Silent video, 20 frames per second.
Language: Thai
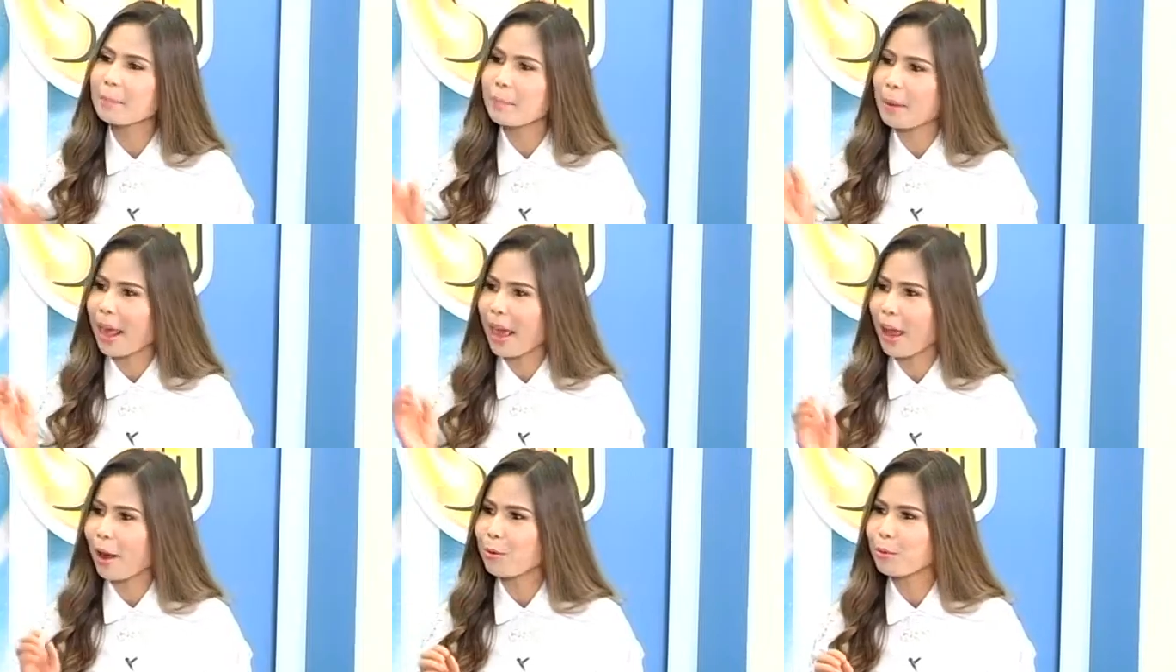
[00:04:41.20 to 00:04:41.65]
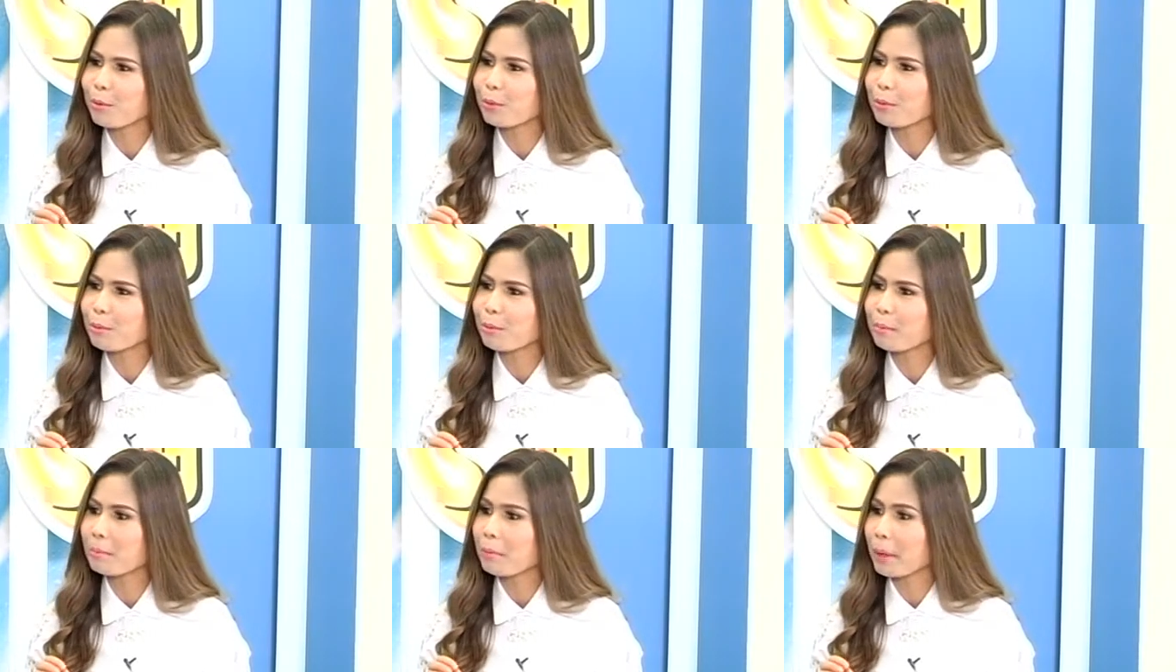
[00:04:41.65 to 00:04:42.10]
ยไปแล้ว
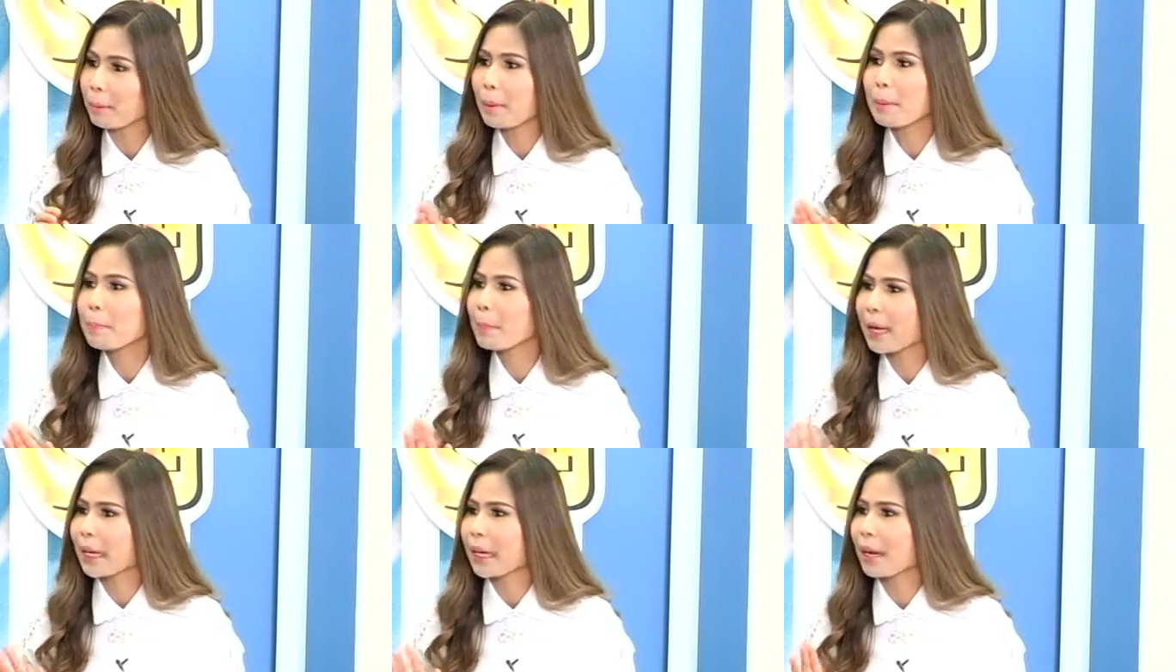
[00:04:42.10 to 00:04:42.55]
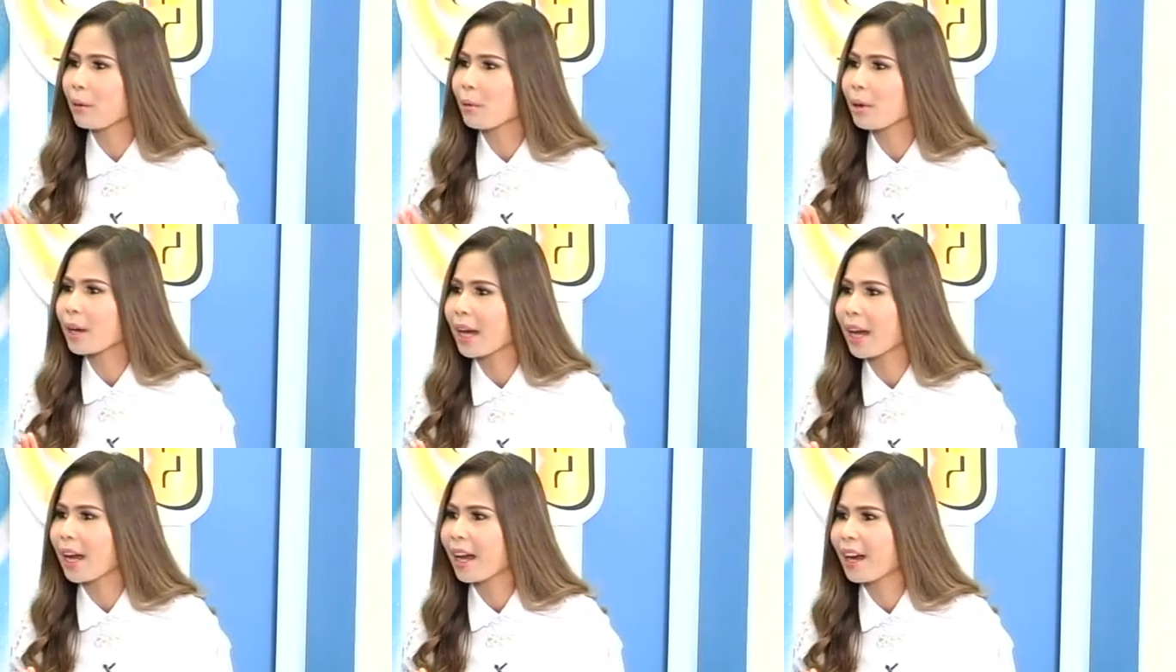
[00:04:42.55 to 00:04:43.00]
มันไม่ผลัดแล้ว
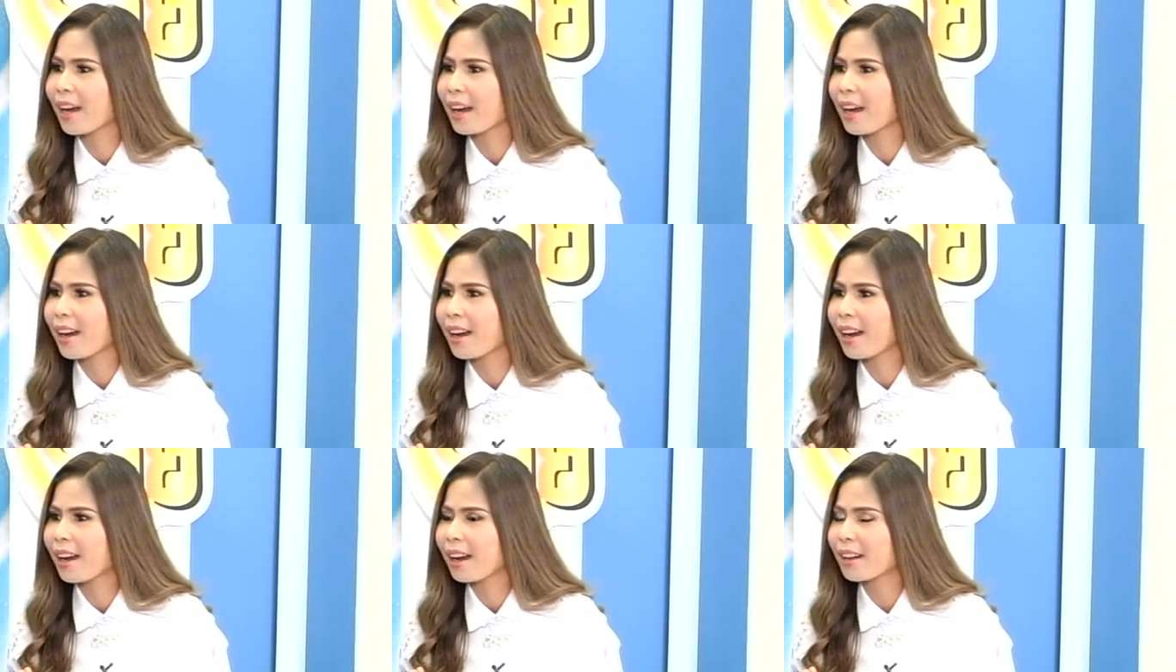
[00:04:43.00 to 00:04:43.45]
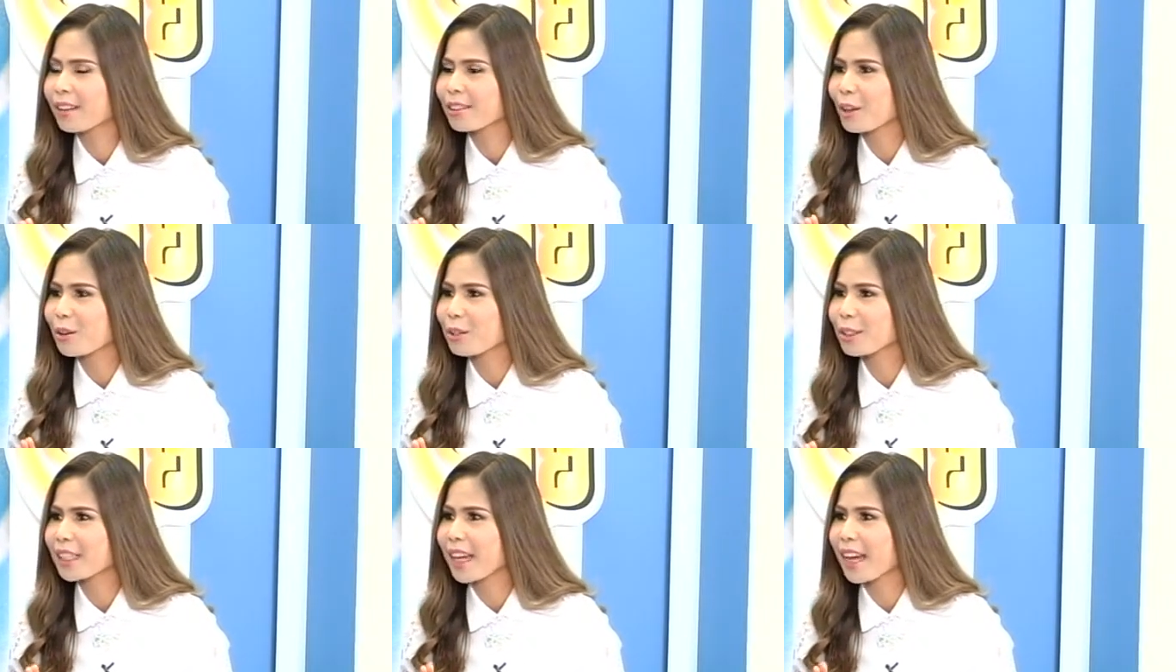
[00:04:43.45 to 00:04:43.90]
ค่ะ
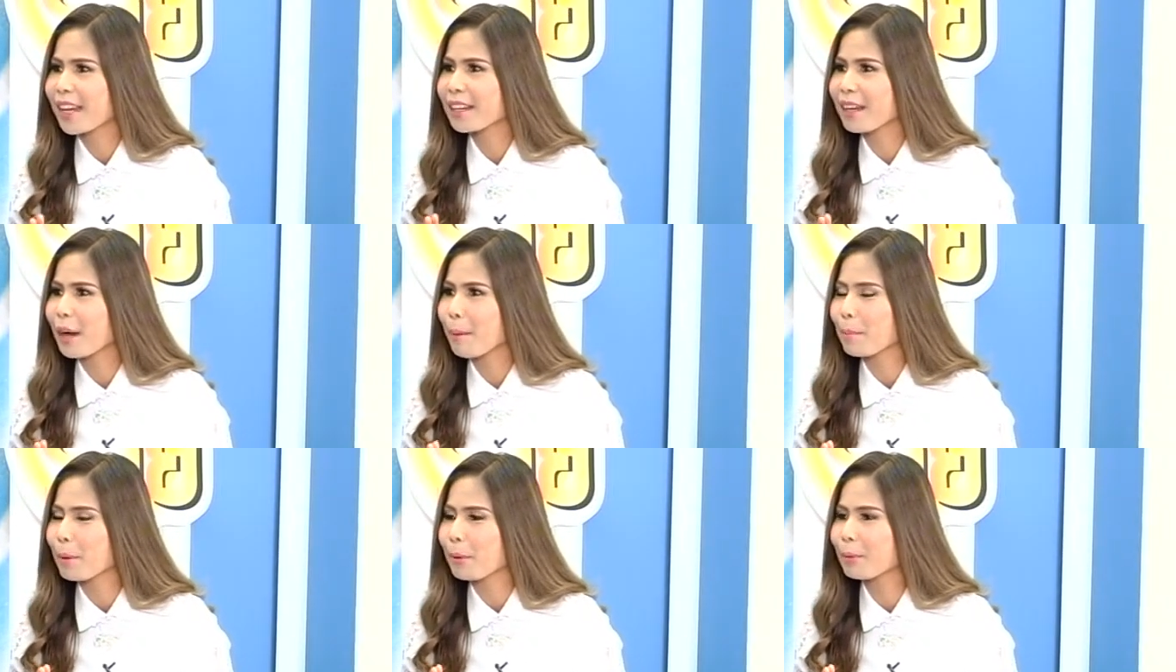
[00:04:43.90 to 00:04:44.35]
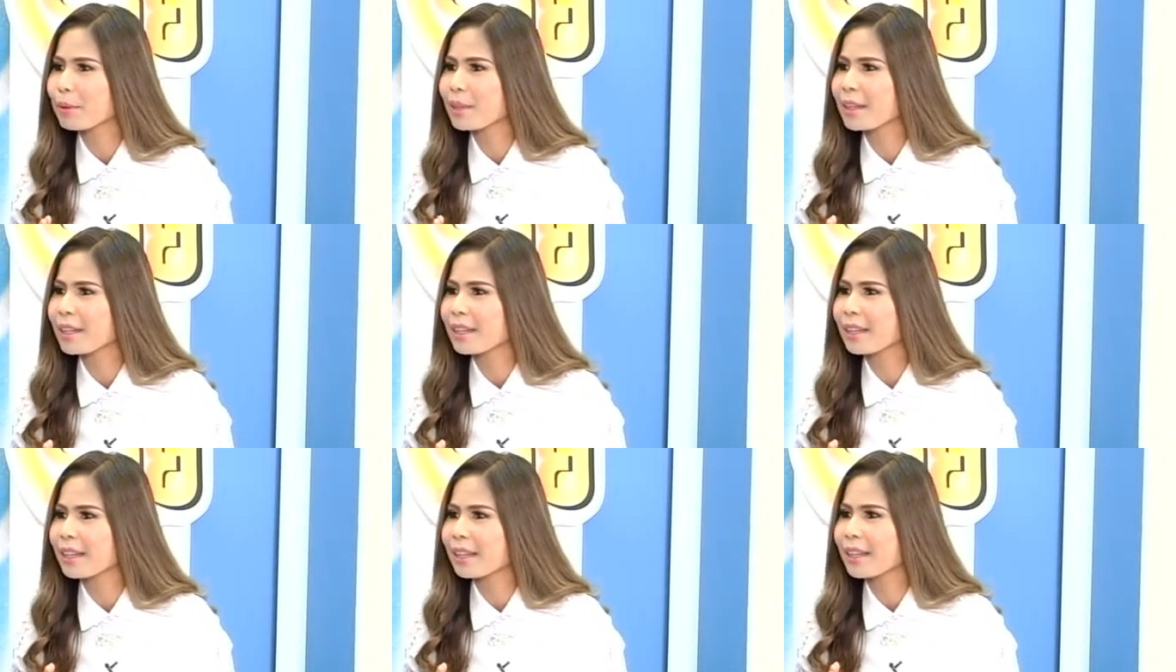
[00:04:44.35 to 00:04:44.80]
ต้องใช้กรรมวิ
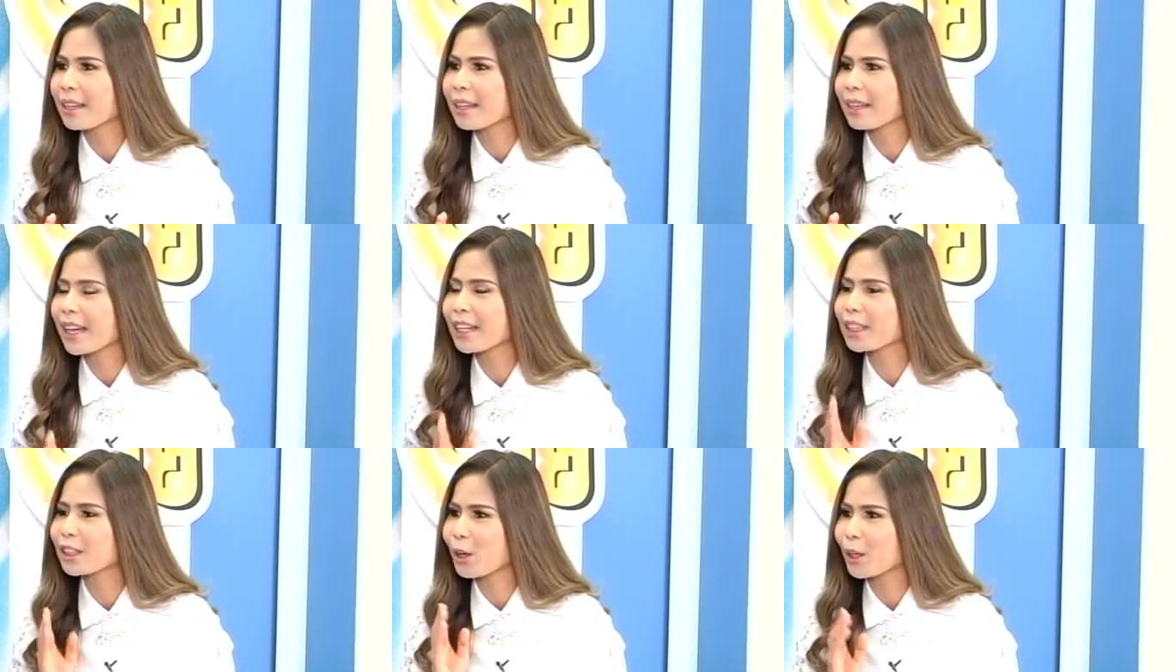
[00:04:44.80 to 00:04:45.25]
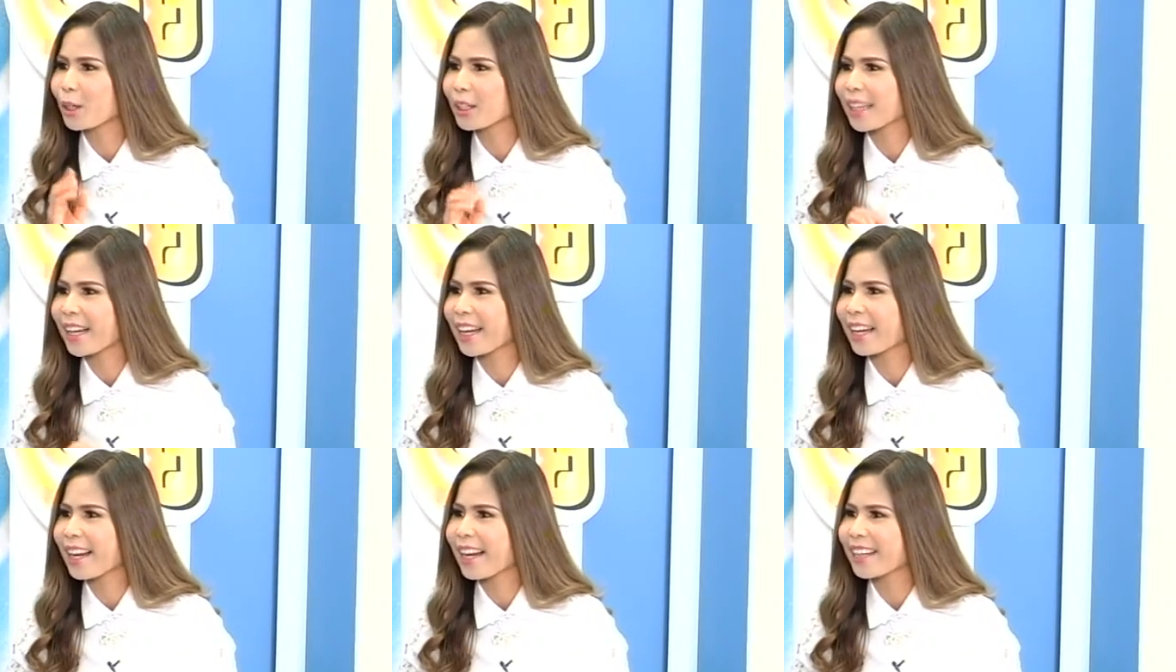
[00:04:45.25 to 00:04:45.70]
ธีขั้นตอน
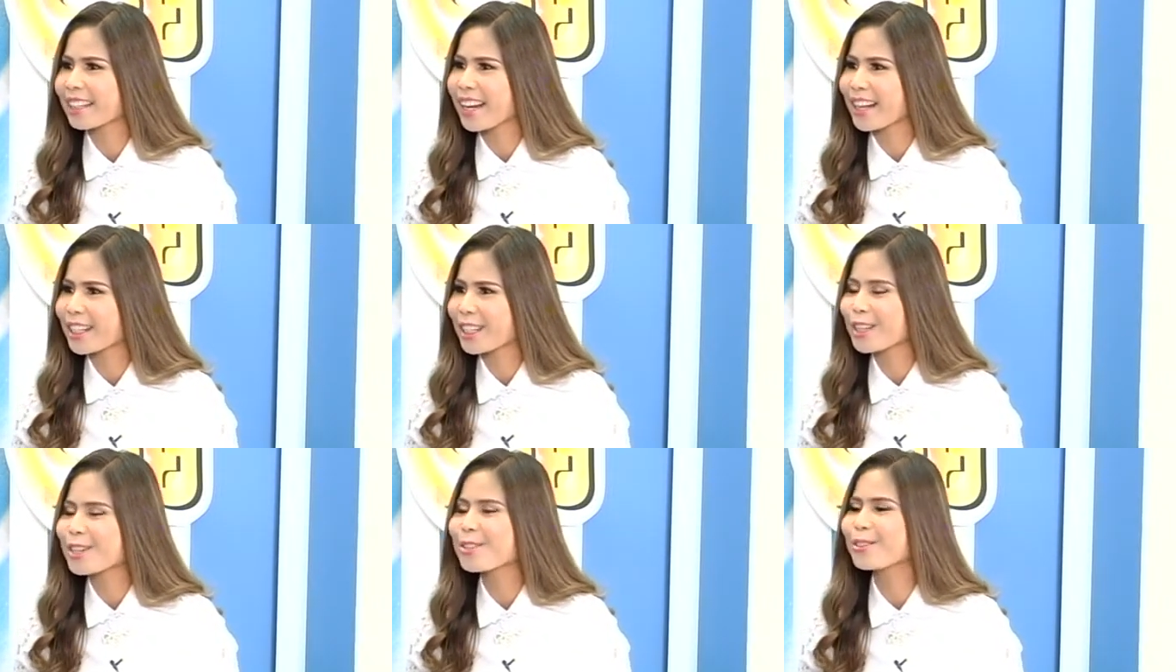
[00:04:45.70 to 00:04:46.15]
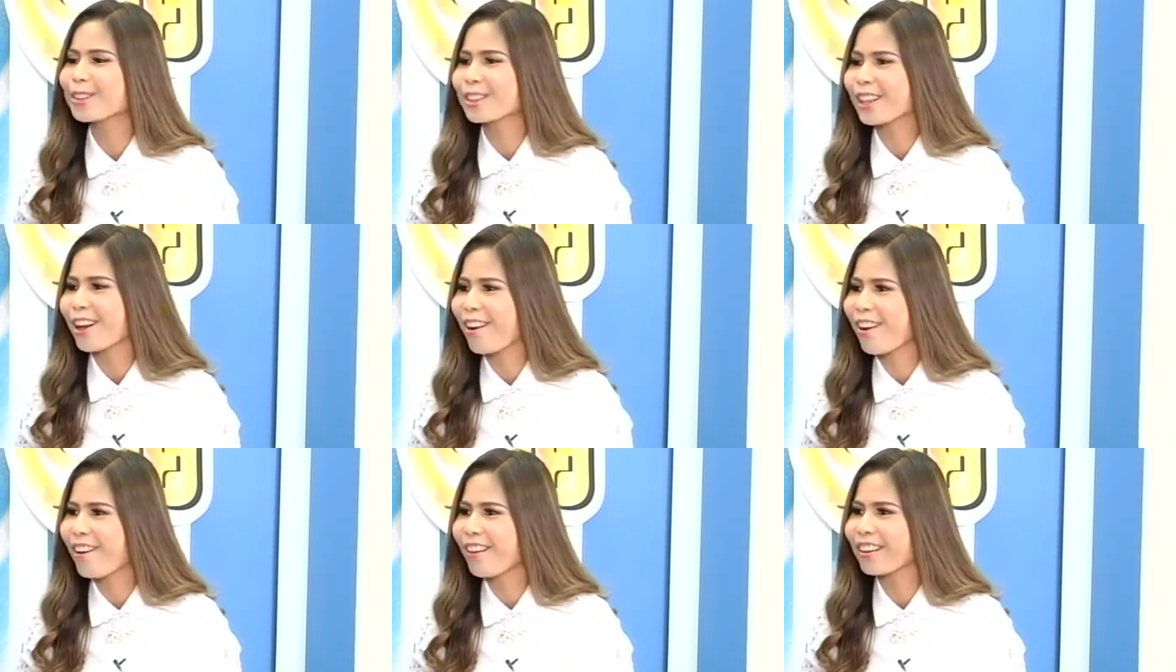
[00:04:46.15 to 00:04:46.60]
การล้างหน้าที่ถูก
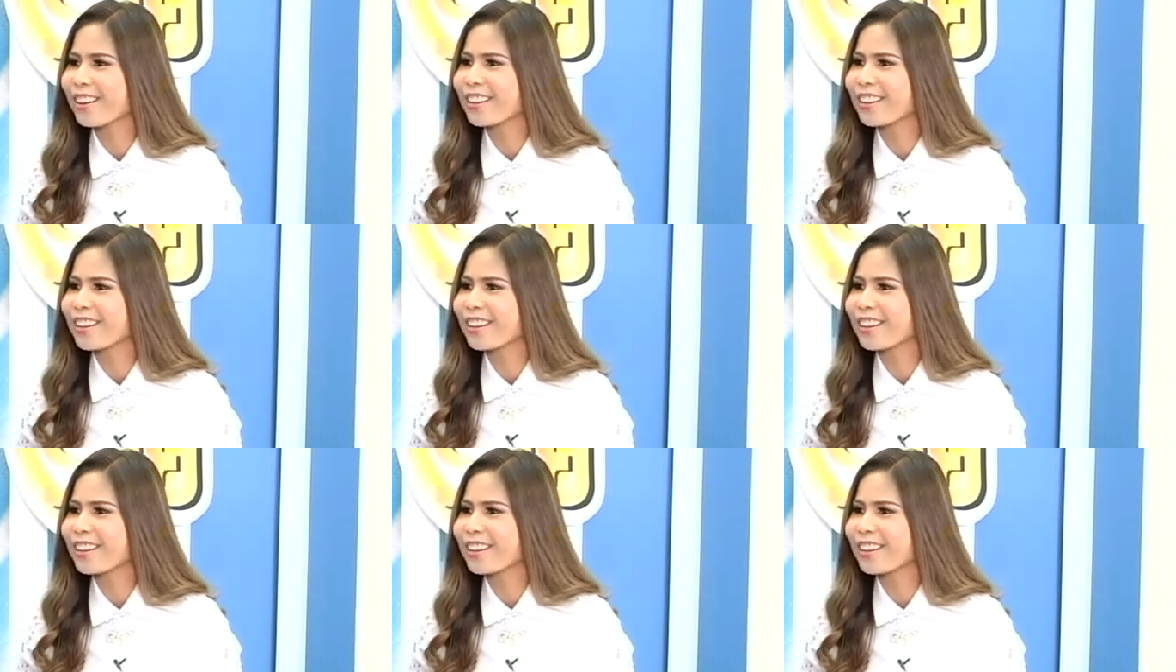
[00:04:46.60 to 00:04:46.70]
ต้อง